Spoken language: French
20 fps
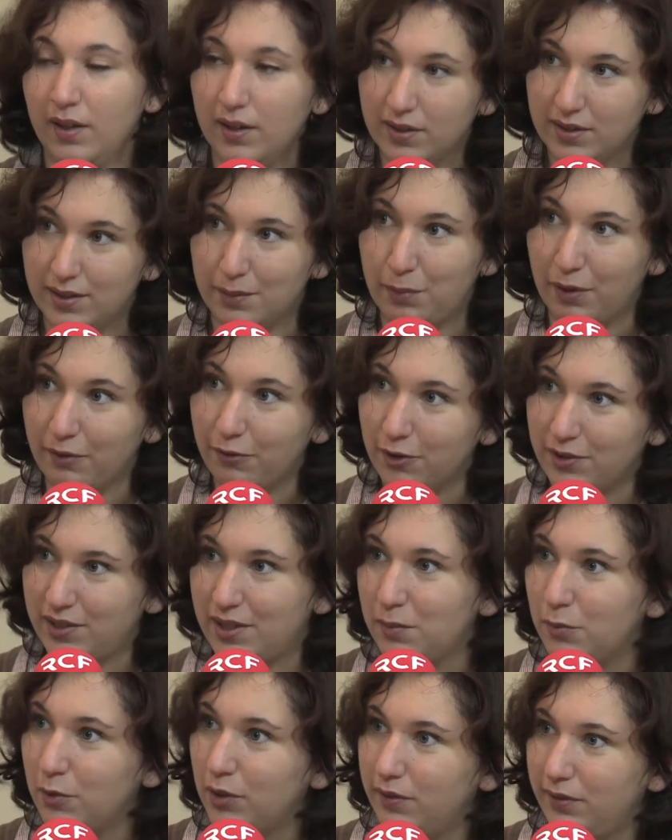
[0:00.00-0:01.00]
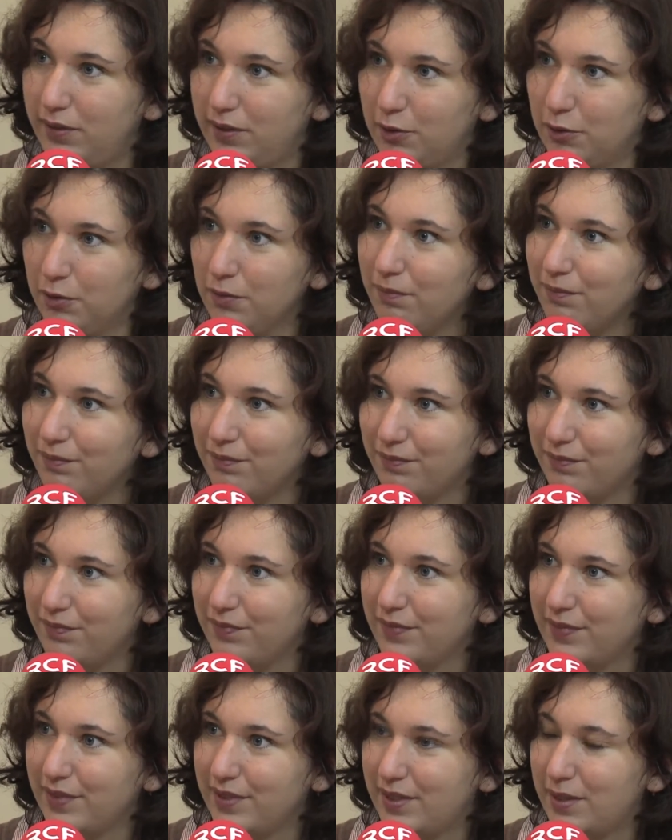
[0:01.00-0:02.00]
C'est pas forcément évident.
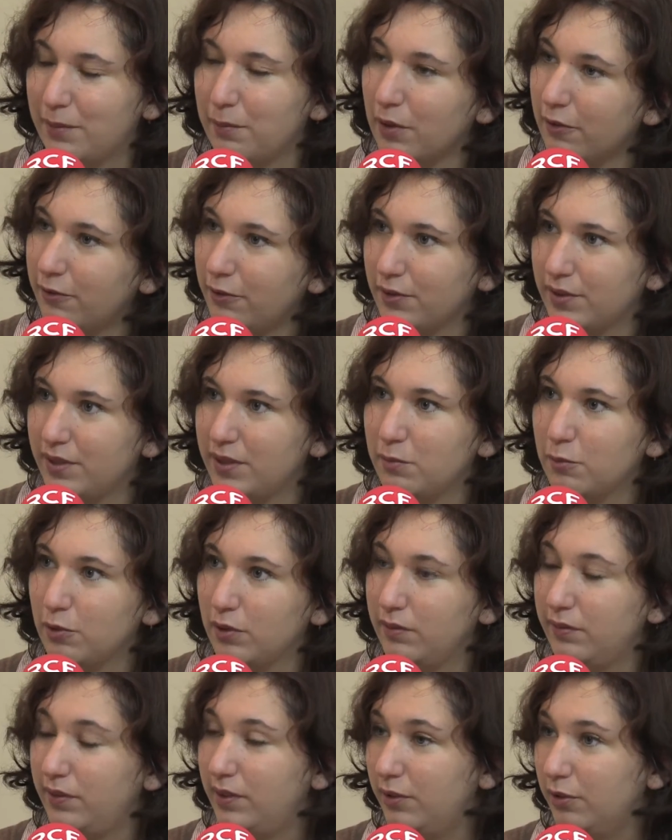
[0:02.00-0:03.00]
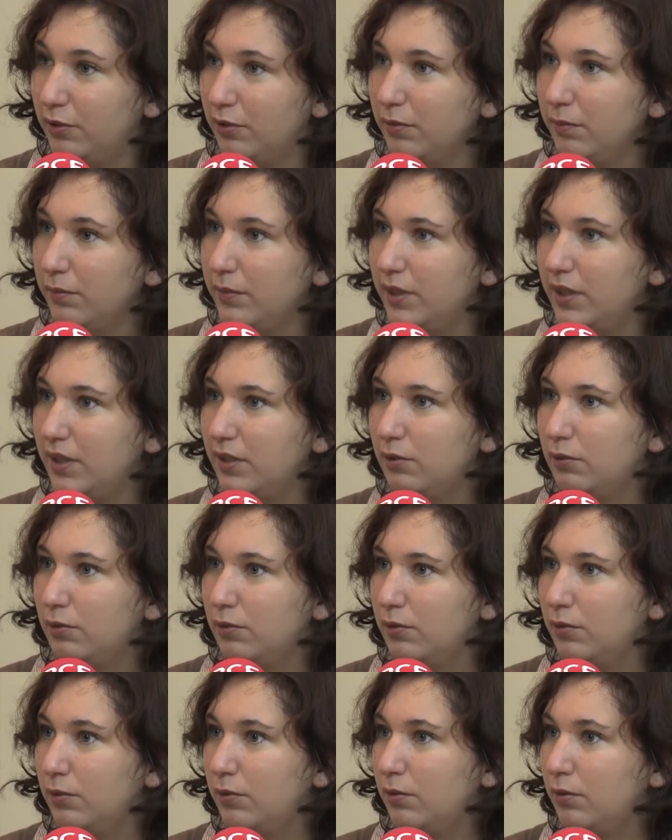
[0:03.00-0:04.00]
C'est pas forcément évident, mais
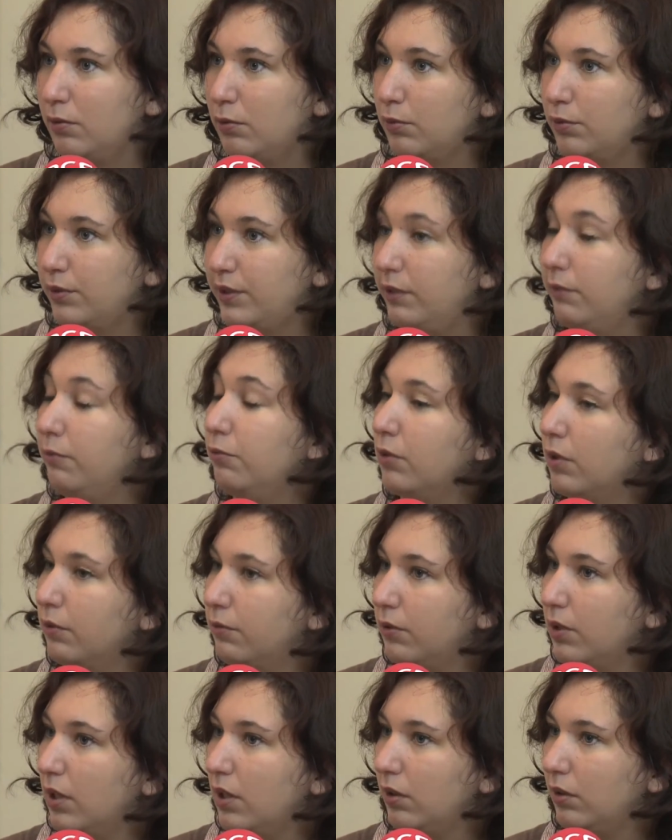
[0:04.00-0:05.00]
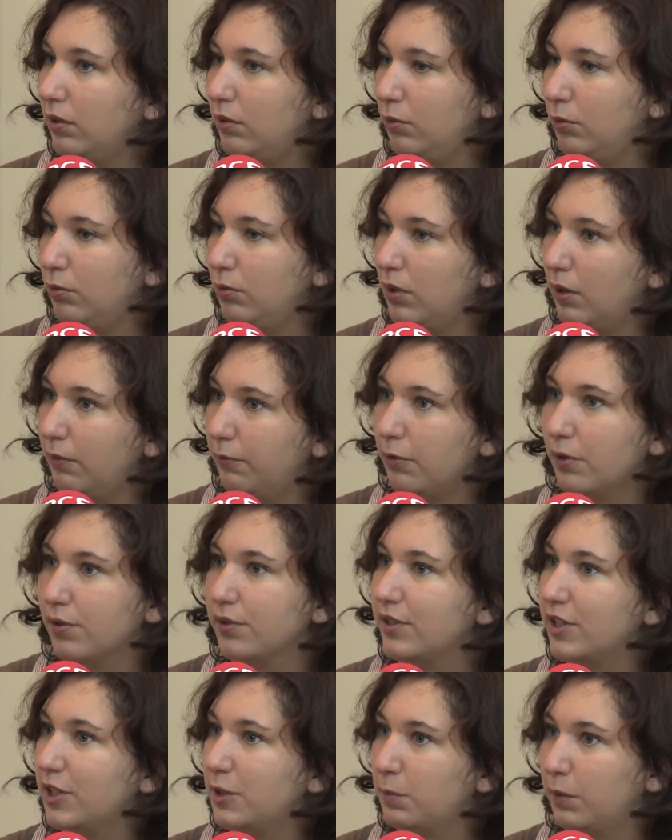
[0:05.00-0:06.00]
euh, aussi il faut avoir la
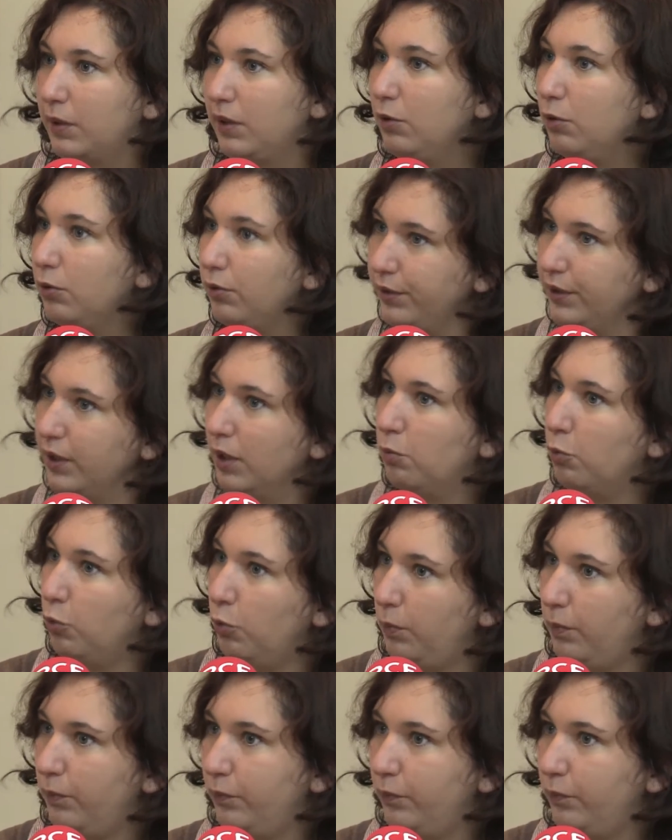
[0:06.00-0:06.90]
force d'esprit de tenir bon.